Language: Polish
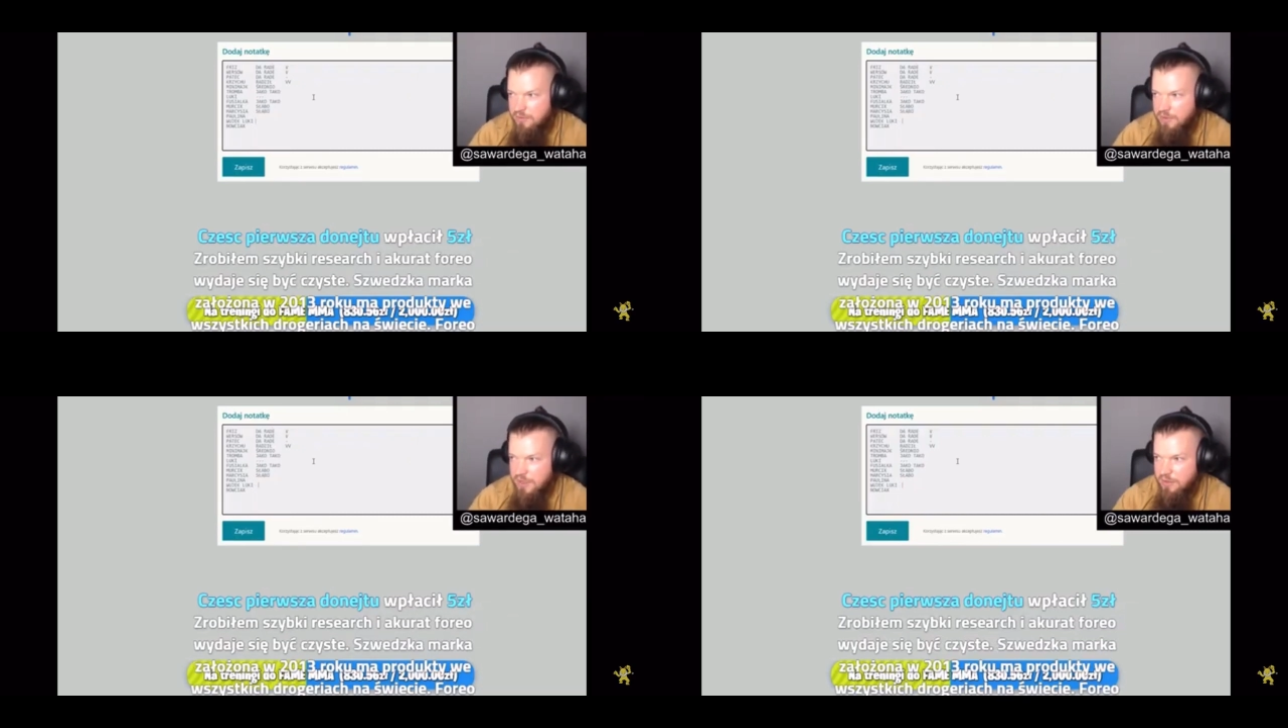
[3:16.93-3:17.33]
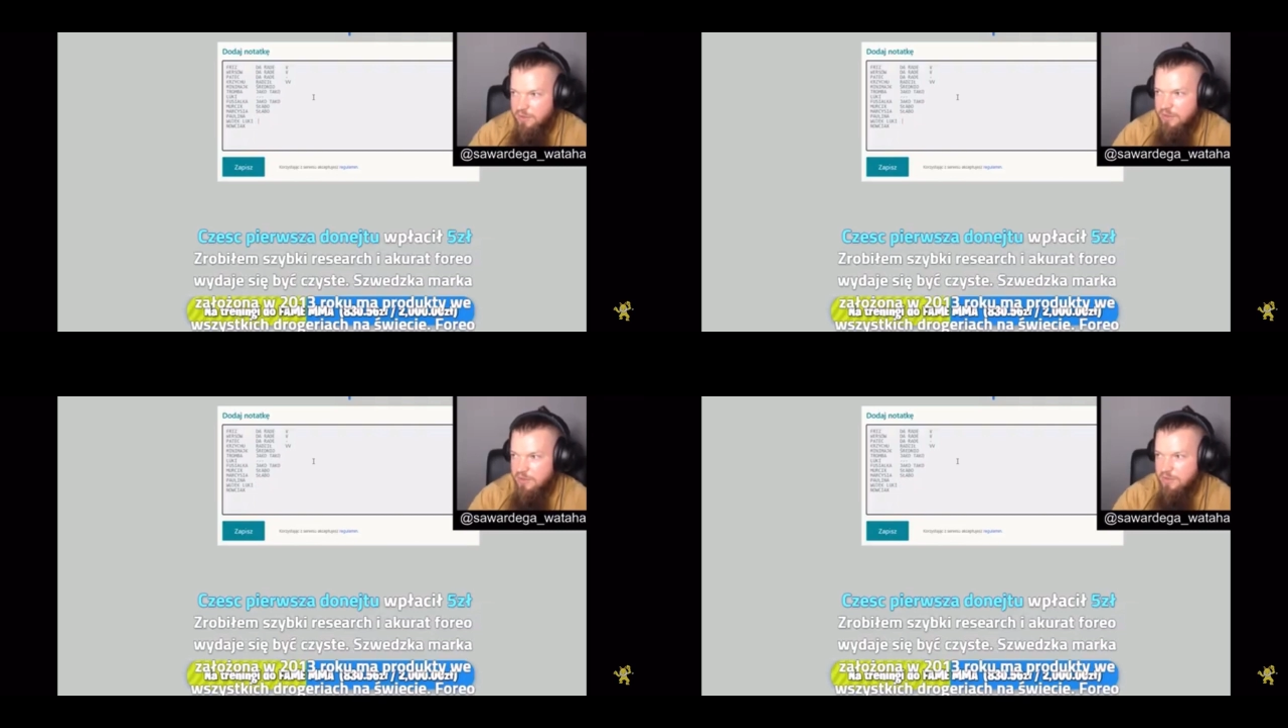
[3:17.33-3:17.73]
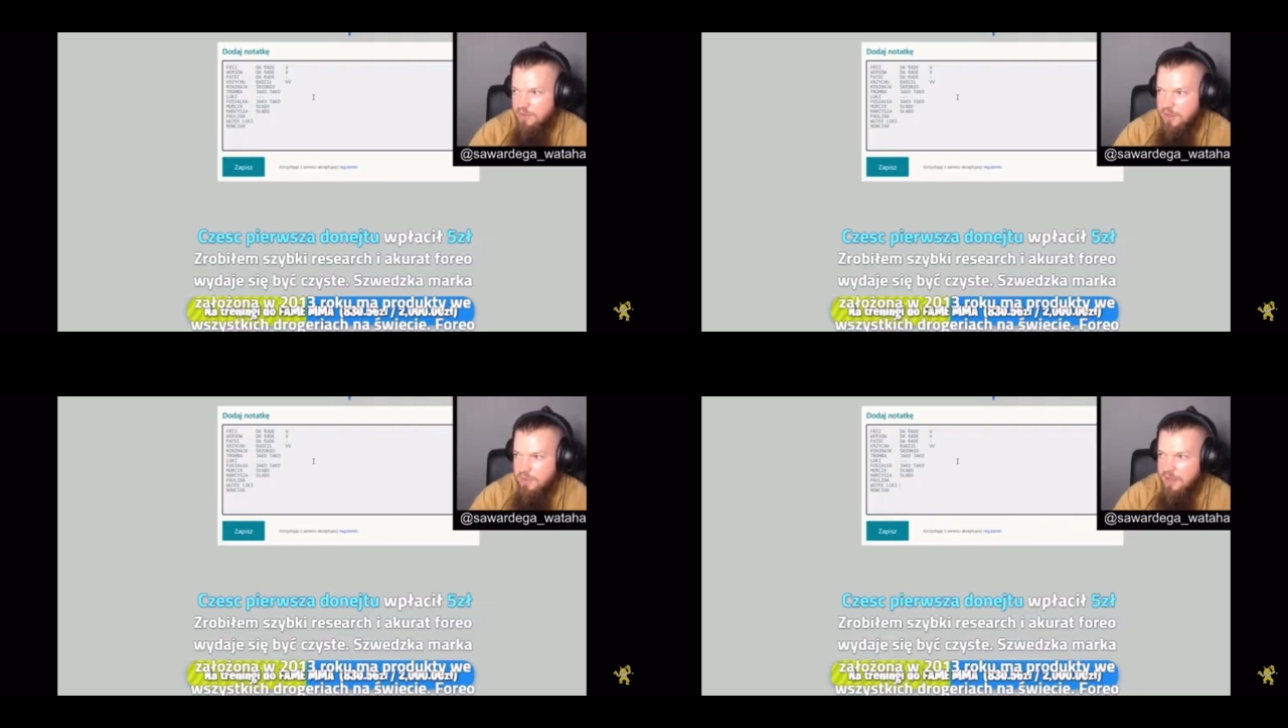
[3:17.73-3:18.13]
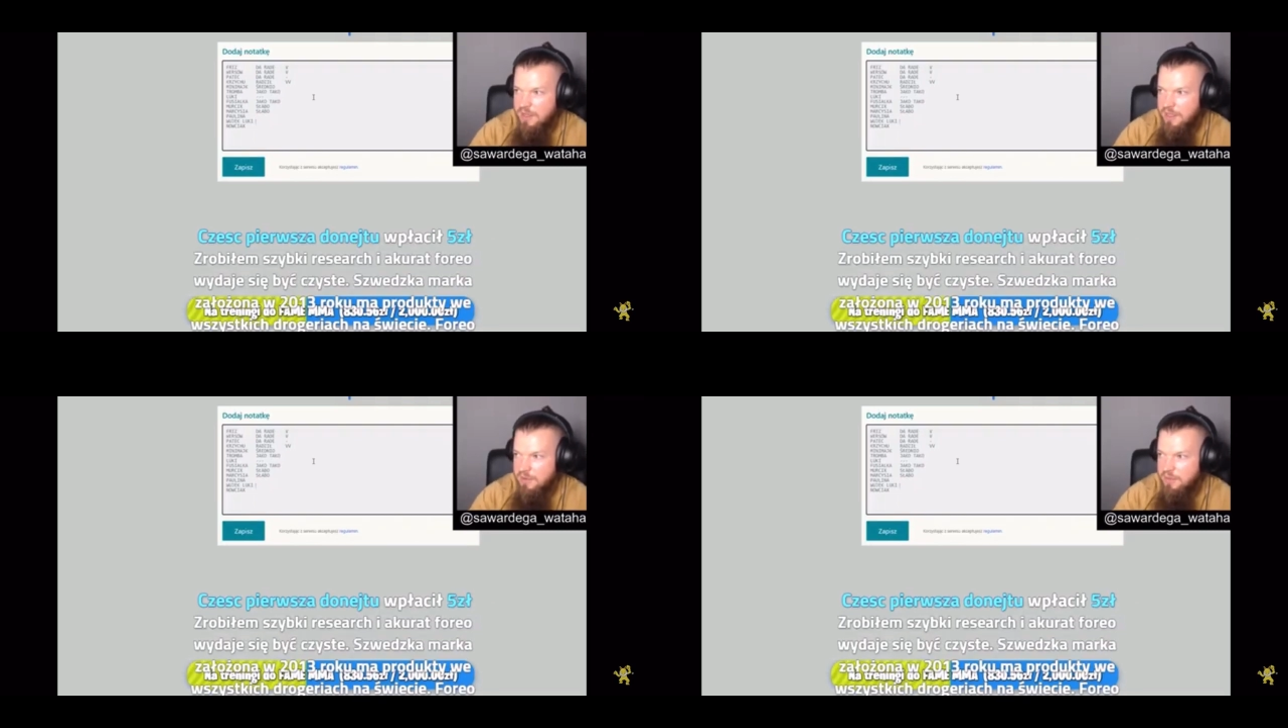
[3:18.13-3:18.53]
Wujek Luki to on nie ma
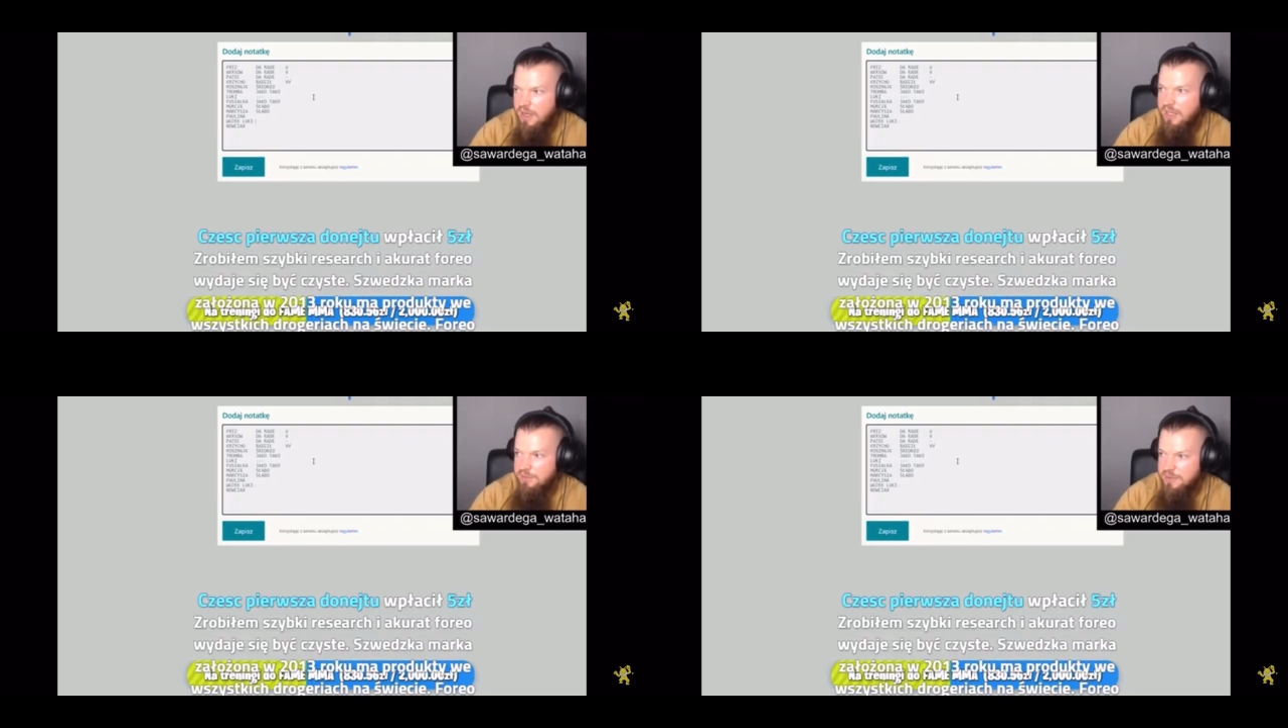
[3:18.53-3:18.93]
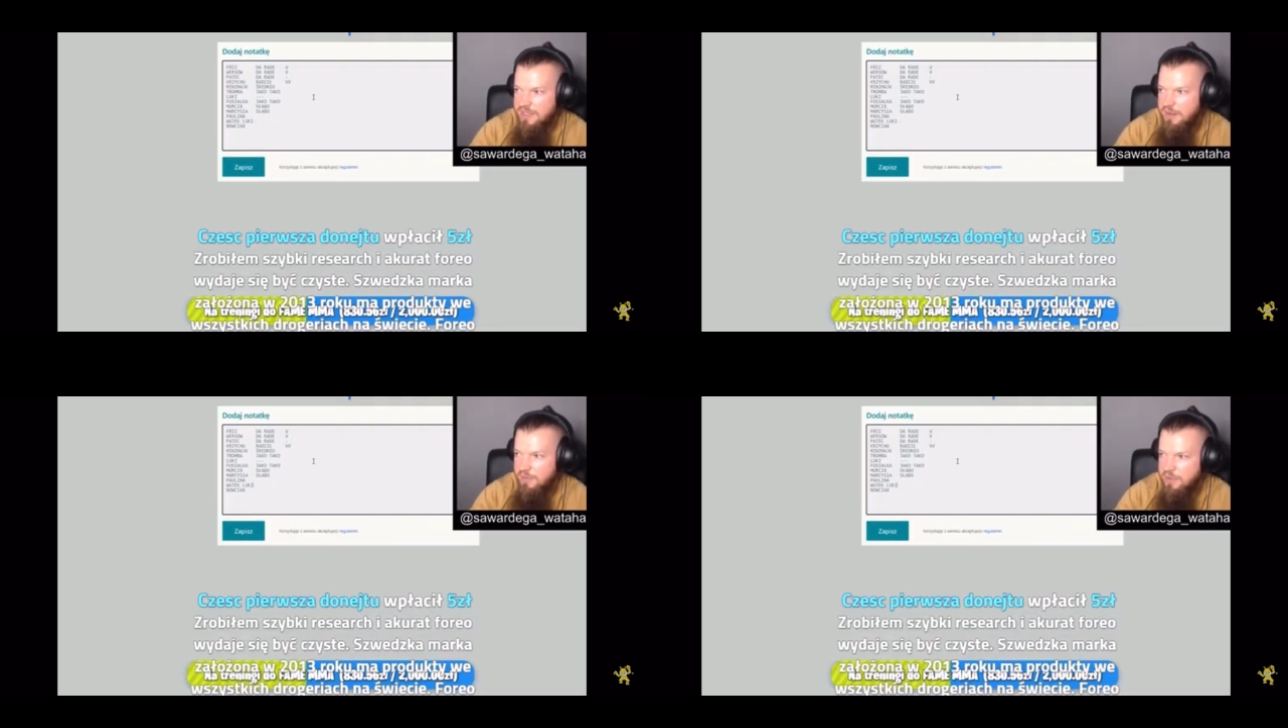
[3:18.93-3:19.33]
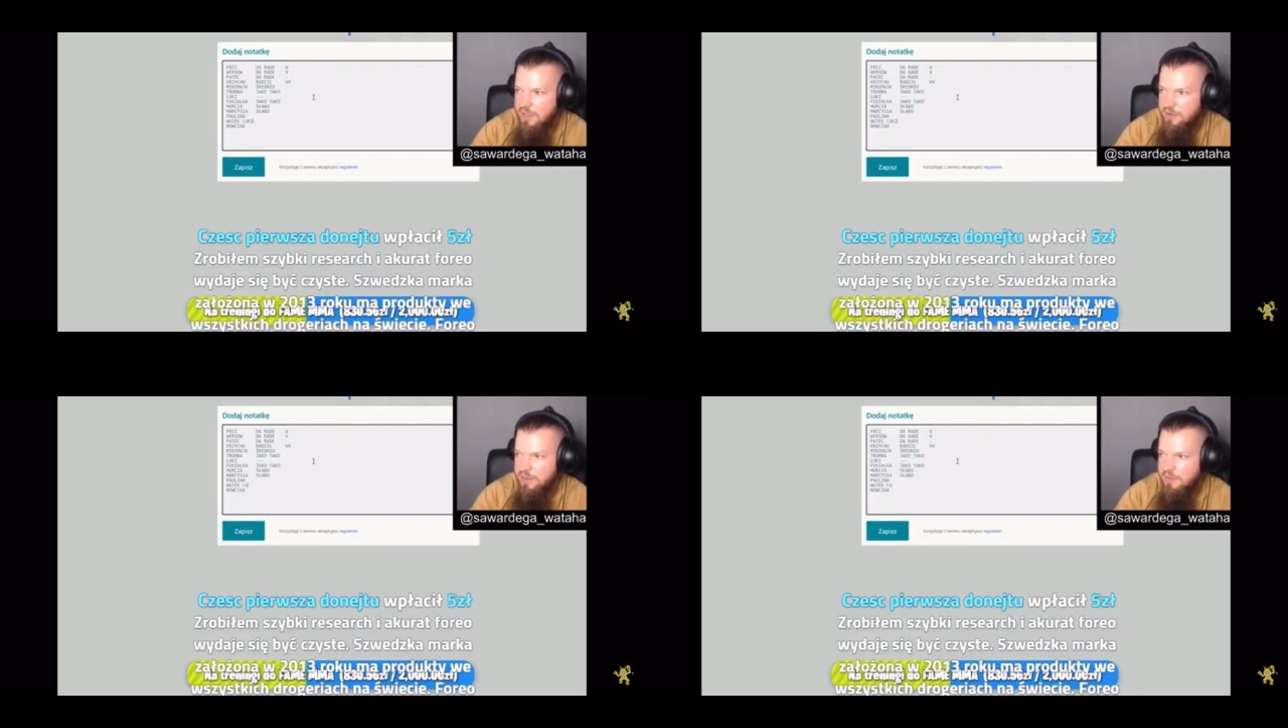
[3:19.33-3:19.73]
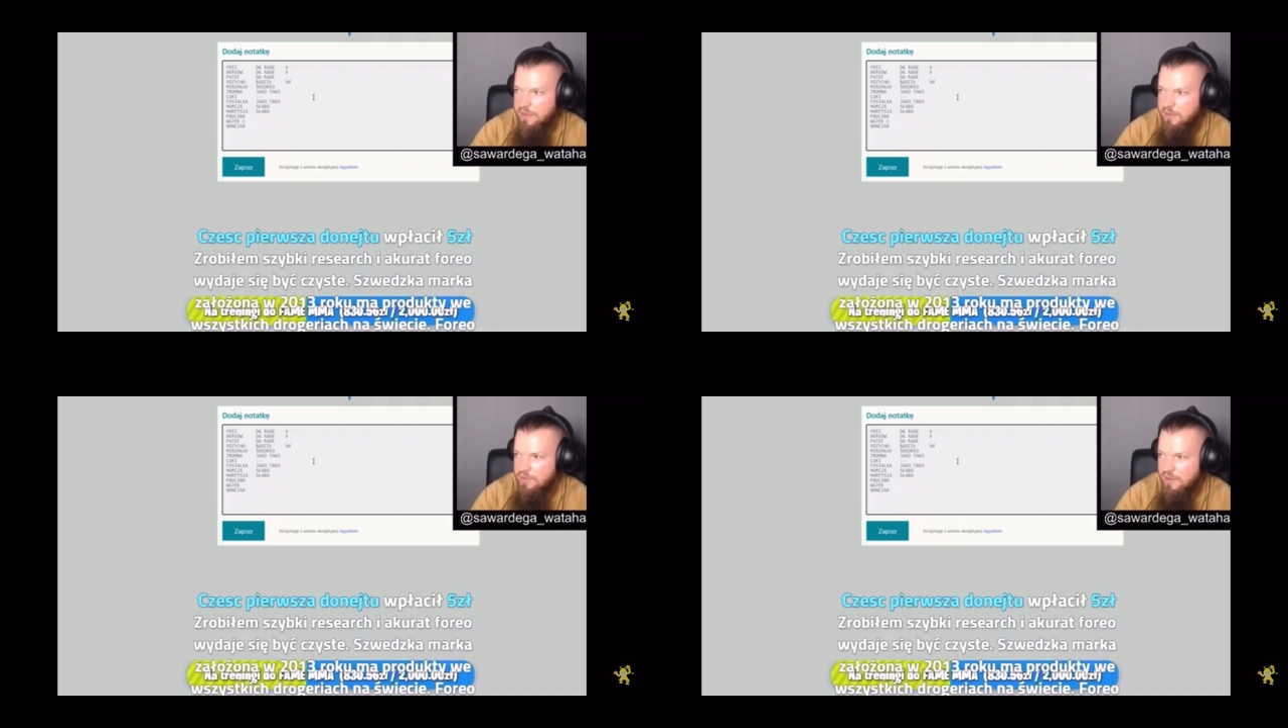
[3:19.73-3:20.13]
kanału. A, ja wpisałem Lukiego tam
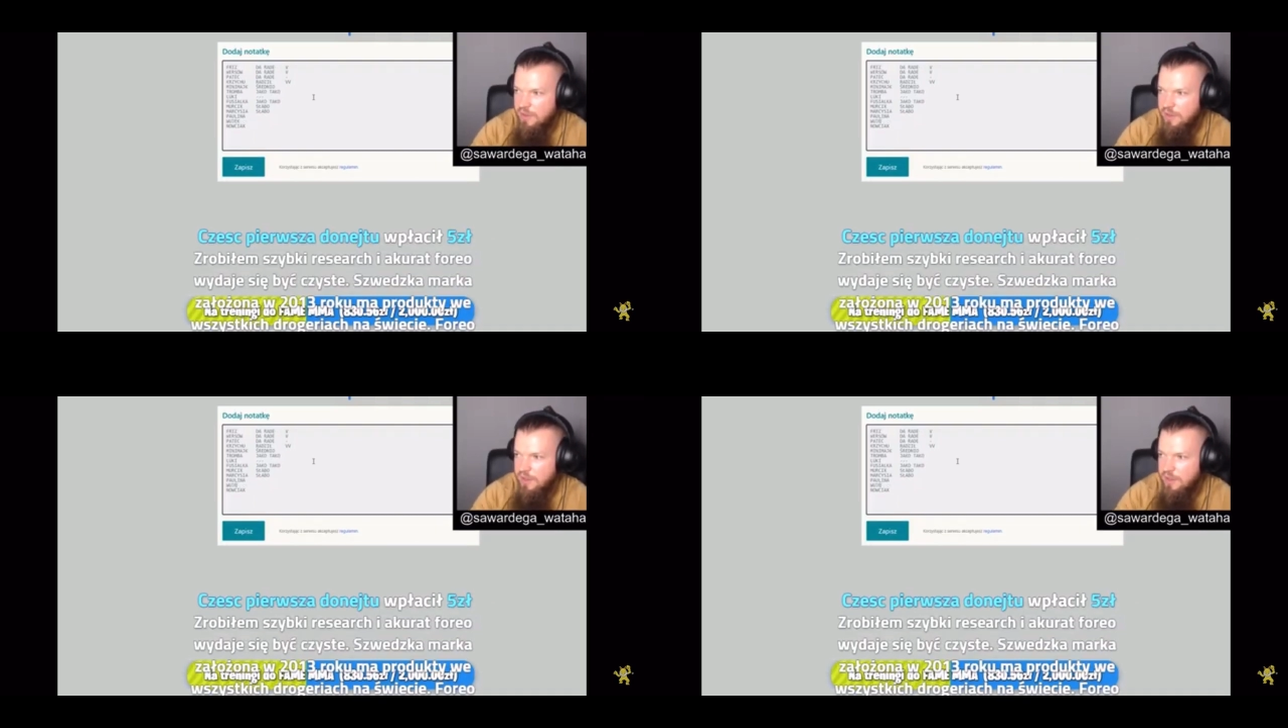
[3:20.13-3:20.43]
na górze.